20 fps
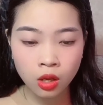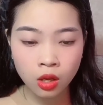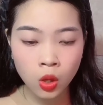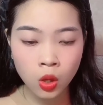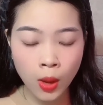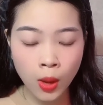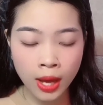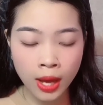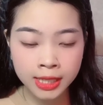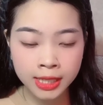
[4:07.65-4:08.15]

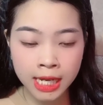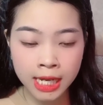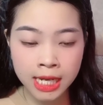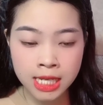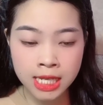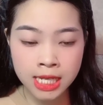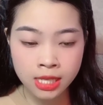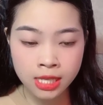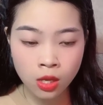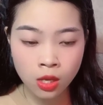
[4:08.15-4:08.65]
Hoàng nhét
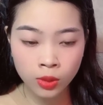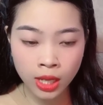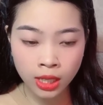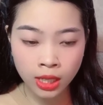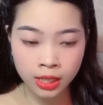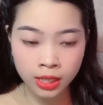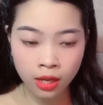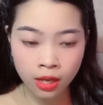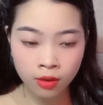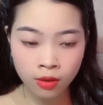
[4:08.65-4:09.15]
ly rượu đắt
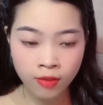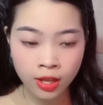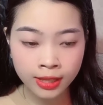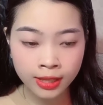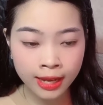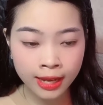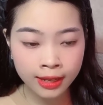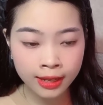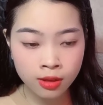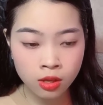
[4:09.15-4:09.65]
tiền vào
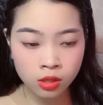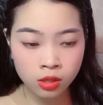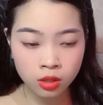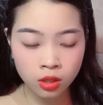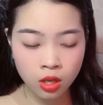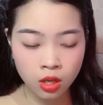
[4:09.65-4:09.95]
tay Đức,